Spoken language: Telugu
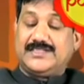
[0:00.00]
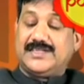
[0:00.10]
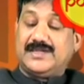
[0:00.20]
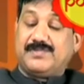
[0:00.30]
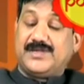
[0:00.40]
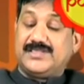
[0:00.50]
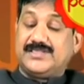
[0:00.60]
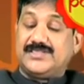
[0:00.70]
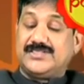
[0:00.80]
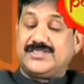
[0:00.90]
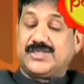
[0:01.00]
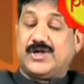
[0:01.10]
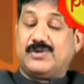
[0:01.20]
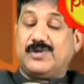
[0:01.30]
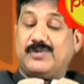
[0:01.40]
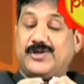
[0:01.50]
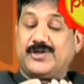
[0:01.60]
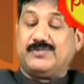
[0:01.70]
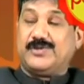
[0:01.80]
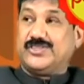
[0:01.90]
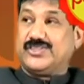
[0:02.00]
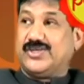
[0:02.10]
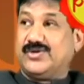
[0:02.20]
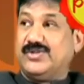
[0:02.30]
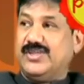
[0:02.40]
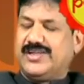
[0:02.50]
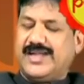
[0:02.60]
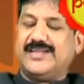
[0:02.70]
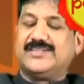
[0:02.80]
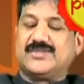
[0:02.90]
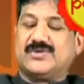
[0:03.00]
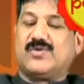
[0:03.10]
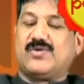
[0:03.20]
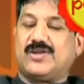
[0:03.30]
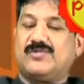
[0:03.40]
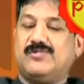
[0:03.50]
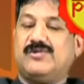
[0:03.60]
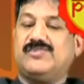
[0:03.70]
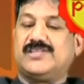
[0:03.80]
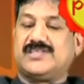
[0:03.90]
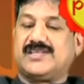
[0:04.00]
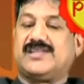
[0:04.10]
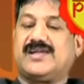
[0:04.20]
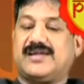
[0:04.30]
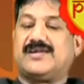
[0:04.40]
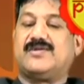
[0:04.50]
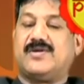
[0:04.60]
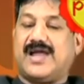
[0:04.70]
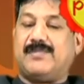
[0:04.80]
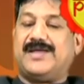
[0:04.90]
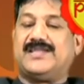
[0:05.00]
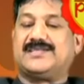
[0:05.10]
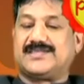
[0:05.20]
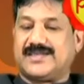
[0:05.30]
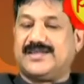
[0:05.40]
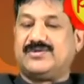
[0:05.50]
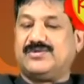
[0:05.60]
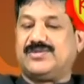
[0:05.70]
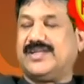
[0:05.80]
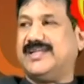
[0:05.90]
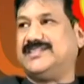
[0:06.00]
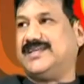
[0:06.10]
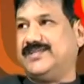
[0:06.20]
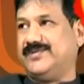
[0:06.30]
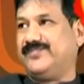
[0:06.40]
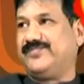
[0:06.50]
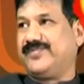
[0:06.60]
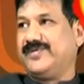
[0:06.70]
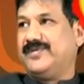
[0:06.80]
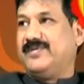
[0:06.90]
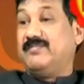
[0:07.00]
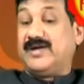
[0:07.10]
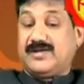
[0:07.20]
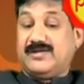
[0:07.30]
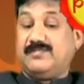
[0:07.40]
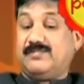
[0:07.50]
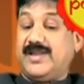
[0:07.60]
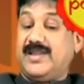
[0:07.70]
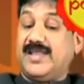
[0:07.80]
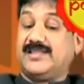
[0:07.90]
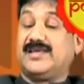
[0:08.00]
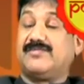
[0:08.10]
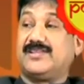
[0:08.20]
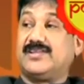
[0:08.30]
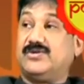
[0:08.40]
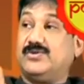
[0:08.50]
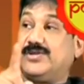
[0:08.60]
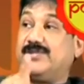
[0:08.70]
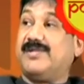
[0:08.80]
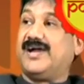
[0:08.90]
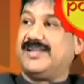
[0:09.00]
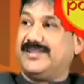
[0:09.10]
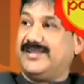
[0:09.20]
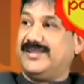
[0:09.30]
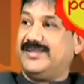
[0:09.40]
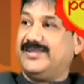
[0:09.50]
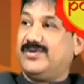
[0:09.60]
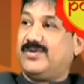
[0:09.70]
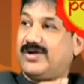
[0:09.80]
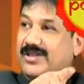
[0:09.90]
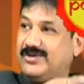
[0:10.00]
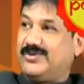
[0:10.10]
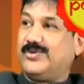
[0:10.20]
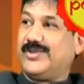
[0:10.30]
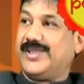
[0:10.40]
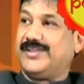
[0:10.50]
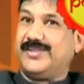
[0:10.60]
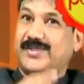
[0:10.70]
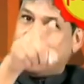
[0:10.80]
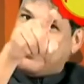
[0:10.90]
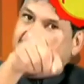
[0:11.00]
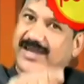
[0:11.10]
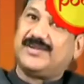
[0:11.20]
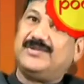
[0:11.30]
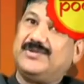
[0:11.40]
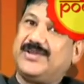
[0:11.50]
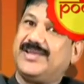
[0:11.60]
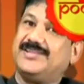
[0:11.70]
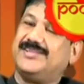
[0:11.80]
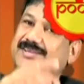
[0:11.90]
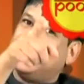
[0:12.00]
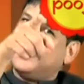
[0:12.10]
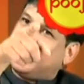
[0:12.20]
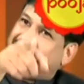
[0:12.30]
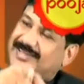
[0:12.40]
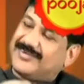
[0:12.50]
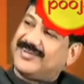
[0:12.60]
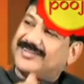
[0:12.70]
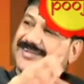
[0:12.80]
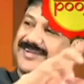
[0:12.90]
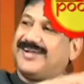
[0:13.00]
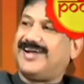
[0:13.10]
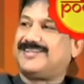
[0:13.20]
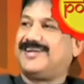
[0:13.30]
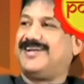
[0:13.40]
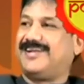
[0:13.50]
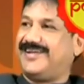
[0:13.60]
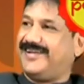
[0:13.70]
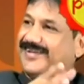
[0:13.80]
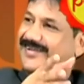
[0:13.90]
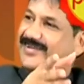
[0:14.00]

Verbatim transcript: చిన్నప్పటి నుంచి కడుపులో పెట్టుకుని పెంచుతారు కనీసం కుక్కర్కి మూడు విజులు అయితే కట్టడం కూడా అమ్మాయి చేస్తుంది కానీ కూతురికి ఏం చేయదు బట్ పెళ్ళైన తర్వాత డ్యూటీ మారింది కోడలు డ్యూటీ అయింది భార్య డ్యూటీ అయింది తర్వాత అత్తగారికి